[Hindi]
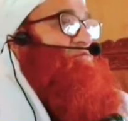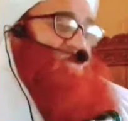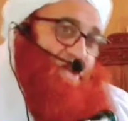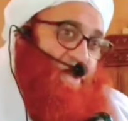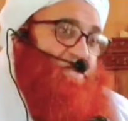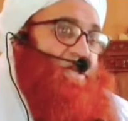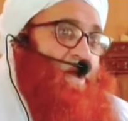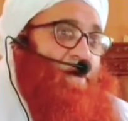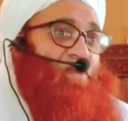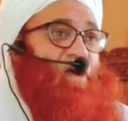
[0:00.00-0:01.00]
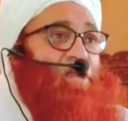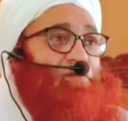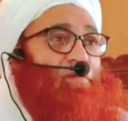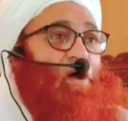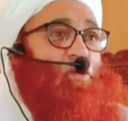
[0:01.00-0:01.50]
मुझे याद है कि हमारे वारी
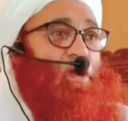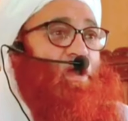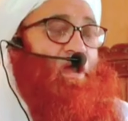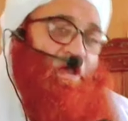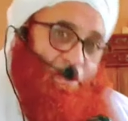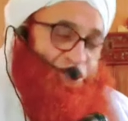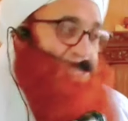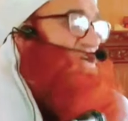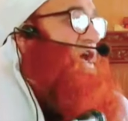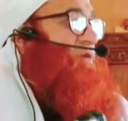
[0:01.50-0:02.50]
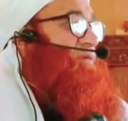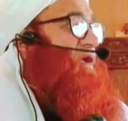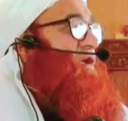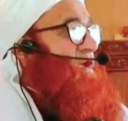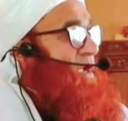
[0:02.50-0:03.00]
बीमार हो गए इसी शहर में
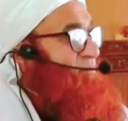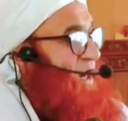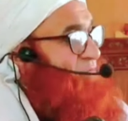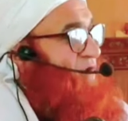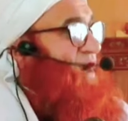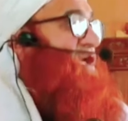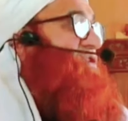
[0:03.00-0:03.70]
एक बड़े माहिर